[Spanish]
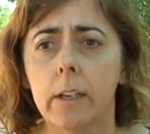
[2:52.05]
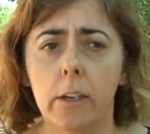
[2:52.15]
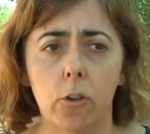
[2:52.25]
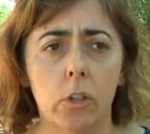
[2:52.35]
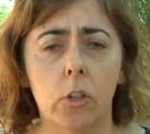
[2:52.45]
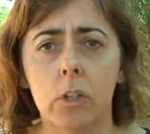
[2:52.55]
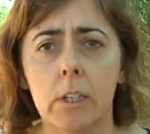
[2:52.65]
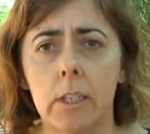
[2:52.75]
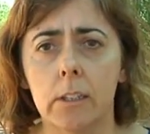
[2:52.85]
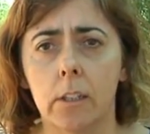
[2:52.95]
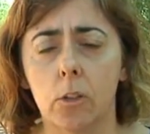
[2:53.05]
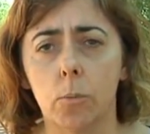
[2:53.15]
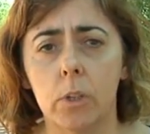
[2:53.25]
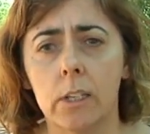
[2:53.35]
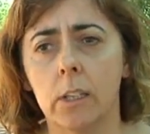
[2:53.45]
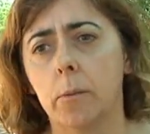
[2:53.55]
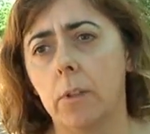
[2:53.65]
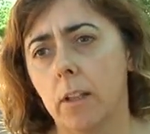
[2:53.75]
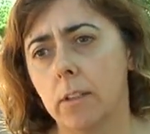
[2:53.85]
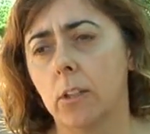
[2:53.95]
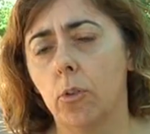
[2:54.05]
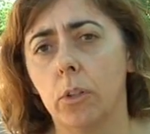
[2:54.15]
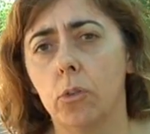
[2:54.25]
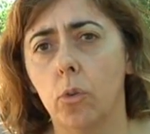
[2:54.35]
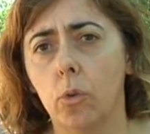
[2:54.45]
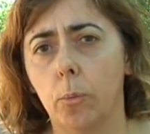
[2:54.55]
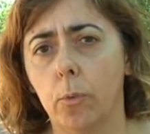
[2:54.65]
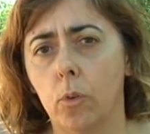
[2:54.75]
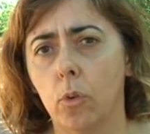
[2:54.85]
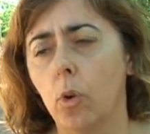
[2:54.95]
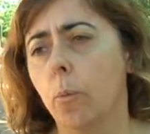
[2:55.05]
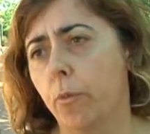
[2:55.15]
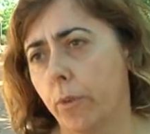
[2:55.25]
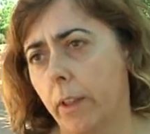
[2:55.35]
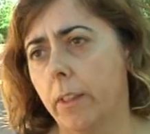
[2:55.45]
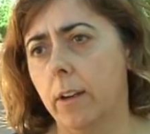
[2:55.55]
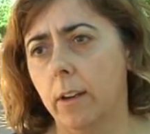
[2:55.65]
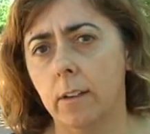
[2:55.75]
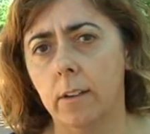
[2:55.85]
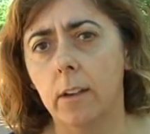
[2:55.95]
y los niños están haciendo muchas actividades, tanto dentro como, fuera, del,